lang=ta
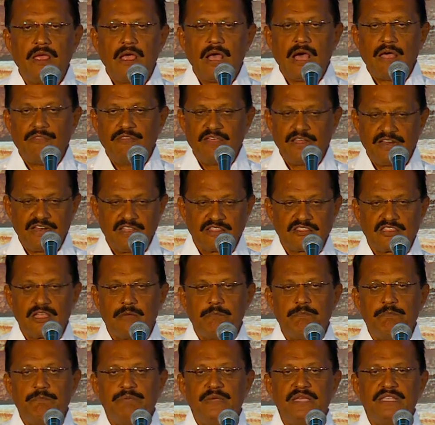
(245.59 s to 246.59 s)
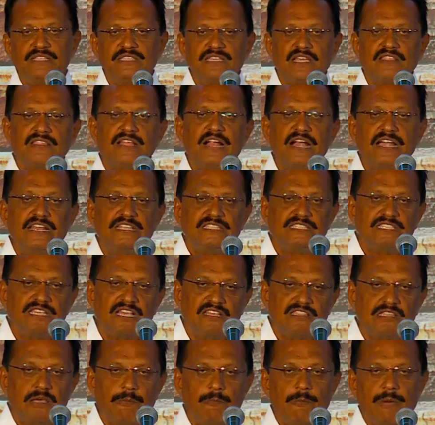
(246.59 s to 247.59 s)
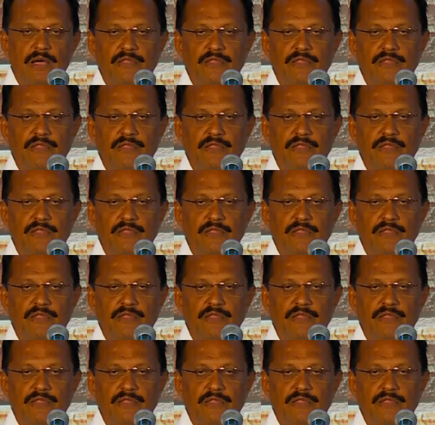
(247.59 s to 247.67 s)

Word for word: அந்த ரத்தம் பீச்சு அந்த அடித்து அந்த